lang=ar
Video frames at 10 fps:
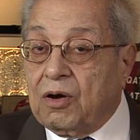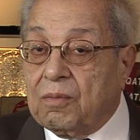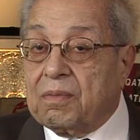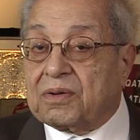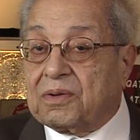
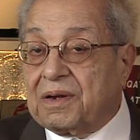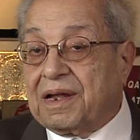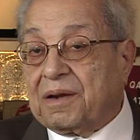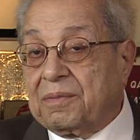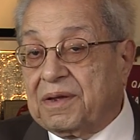أمة
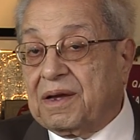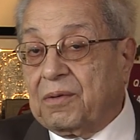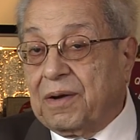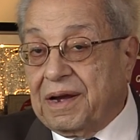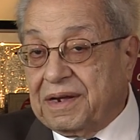عربية
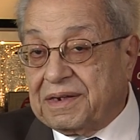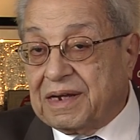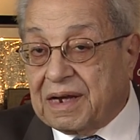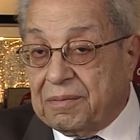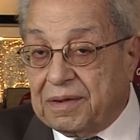واحدة
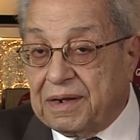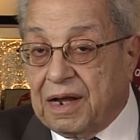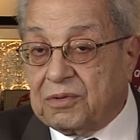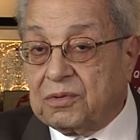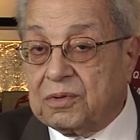كما
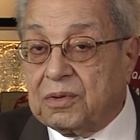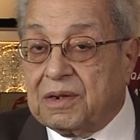نحن